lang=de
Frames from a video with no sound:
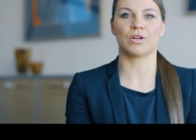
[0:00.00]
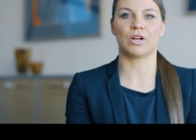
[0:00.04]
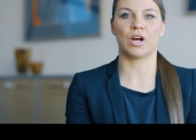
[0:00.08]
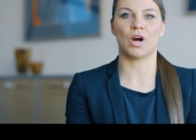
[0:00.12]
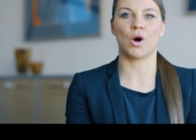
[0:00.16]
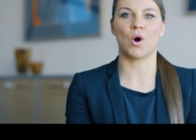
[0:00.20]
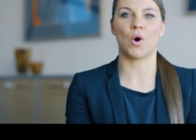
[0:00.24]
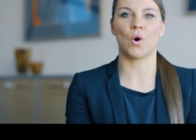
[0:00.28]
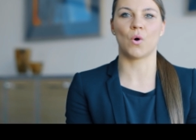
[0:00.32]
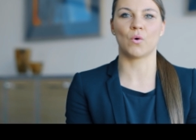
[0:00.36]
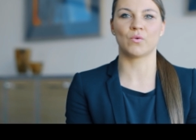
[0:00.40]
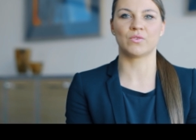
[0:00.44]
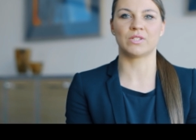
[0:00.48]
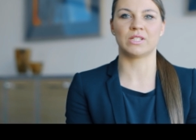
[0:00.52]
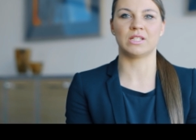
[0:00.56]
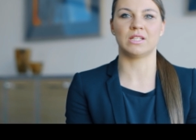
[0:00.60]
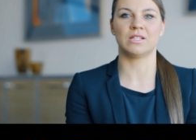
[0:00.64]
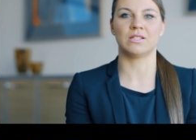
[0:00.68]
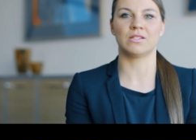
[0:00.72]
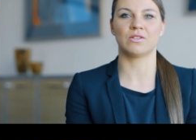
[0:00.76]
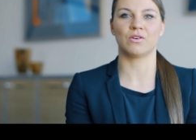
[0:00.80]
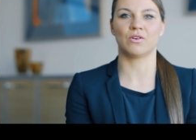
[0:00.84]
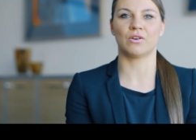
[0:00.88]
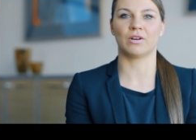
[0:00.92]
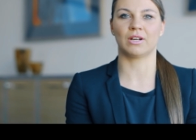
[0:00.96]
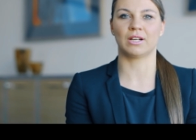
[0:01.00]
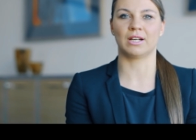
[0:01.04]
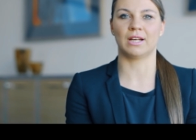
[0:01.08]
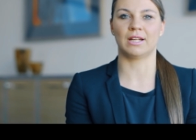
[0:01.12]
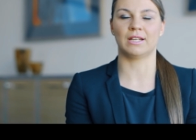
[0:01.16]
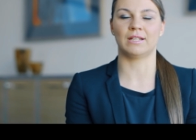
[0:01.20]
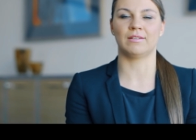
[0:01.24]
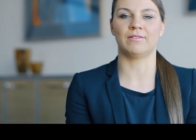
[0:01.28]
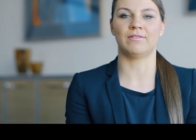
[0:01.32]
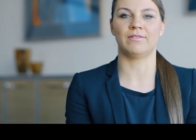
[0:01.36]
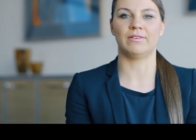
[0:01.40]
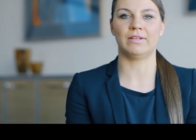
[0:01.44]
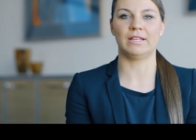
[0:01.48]
oder
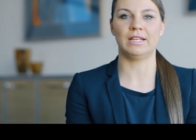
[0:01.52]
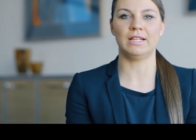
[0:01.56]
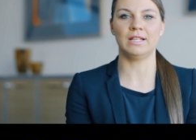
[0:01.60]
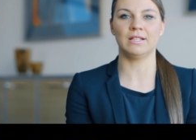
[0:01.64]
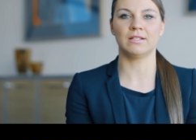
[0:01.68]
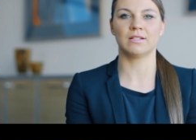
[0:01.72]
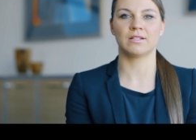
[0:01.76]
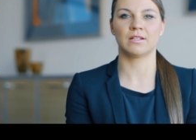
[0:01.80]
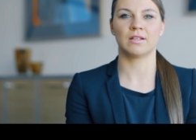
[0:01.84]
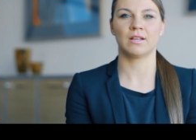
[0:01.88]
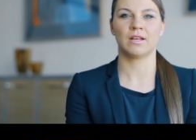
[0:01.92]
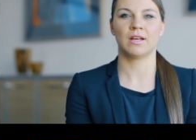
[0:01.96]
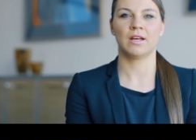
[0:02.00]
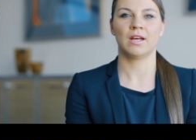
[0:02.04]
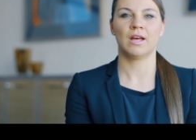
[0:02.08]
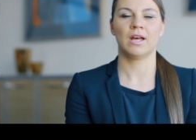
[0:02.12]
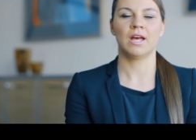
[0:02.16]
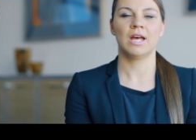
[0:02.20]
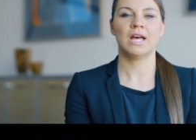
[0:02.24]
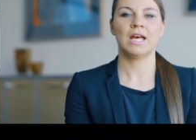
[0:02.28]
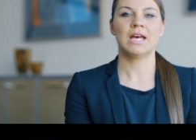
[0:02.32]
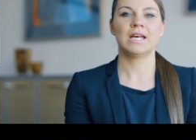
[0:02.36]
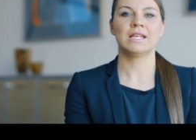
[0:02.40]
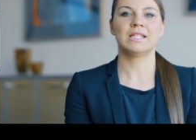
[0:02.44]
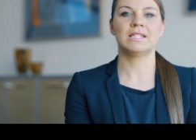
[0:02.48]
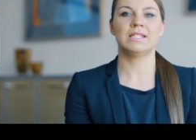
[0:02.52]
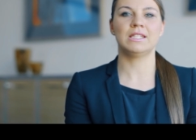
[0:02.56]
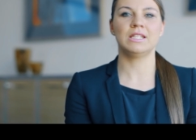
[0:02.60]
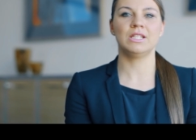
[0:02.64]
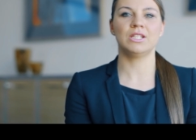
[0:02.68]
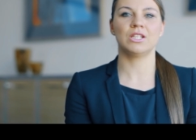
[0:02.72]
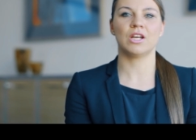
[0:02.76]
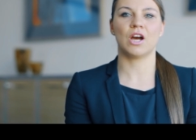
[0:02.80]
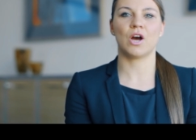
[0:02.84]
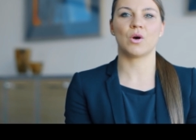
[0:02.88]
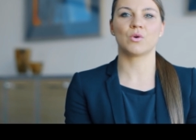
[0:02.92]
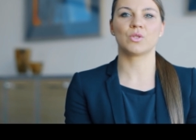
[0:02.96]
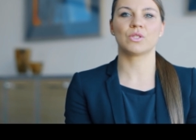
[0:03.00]
Aufsichtsorganen fehlt,
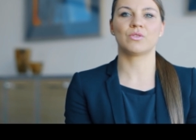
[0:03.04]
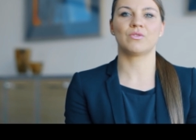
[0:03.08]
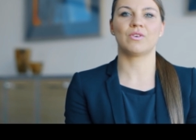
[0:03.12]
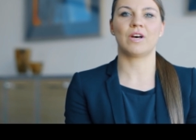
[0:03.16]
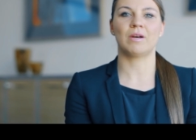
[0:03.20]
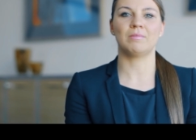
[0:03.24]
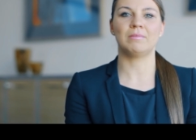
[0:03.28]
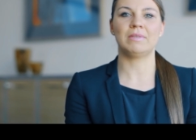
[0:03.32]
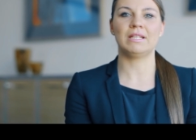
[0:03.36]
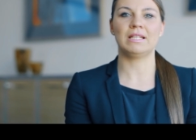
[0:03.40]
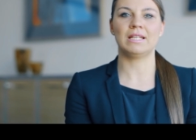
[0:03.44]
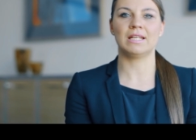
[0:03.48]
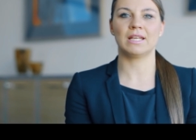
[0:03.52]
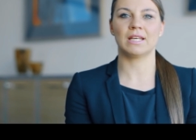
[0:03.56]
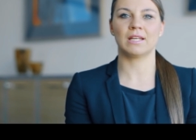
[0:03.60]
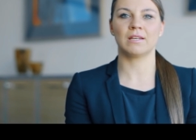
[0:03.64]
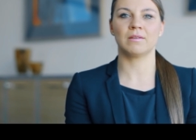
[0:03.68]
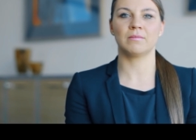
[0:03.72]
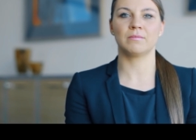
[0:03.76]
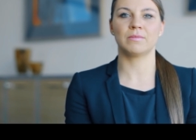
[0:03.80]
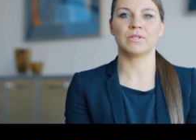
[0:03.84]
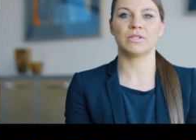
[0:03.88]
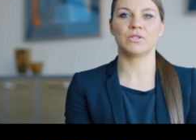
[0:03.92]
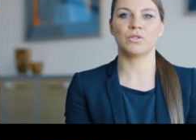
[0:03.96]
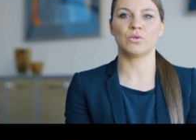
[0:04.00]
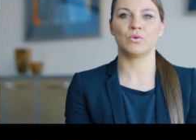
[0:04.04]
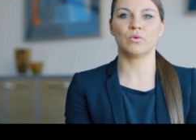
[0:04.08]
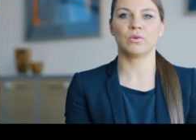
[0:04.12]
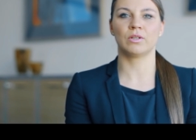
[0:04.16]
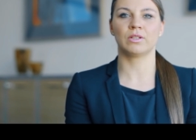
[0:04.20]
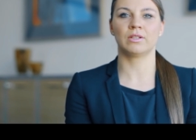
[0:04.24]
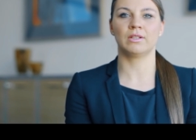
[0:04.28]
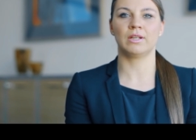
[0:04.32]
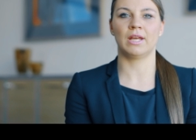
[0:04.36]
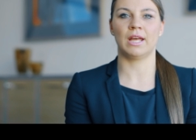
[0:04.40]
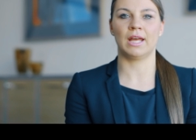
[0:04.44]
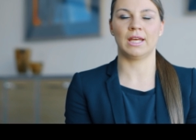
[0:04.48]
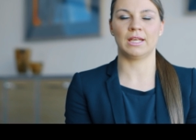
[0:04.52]
sich aus familiären
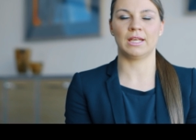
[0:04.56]
Beziehungen